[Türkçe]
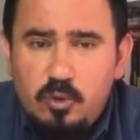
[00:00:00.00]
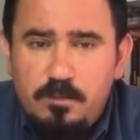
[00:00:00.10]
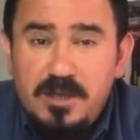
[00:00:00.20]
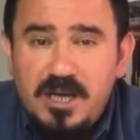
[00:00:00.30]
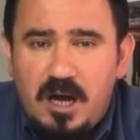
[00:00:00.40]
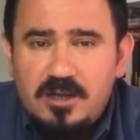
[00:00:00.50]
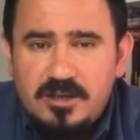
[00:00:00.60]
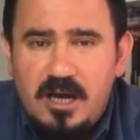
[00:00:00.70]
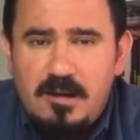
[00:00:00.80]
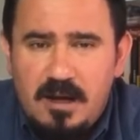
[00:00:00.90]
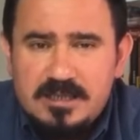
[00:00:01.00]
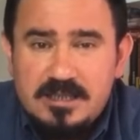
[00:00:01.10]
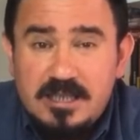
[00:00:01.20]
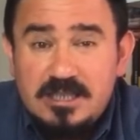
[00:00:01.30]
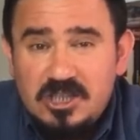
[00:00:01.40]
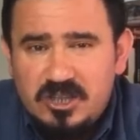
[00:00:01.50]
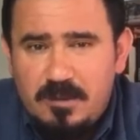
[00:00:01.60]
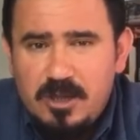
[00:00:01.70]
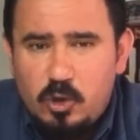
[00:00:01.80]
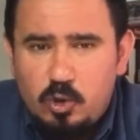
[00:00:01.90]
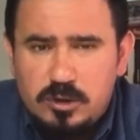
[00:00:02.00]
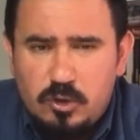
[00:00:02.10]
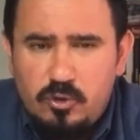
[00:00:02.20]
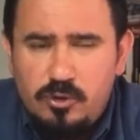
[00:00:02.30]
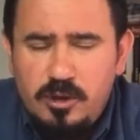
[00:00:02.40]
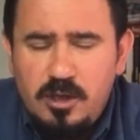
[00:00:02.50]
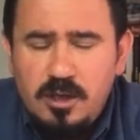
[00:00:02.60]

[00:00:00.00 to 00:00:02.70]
Bu bir anda aslında sıçramayı da gösteriyor.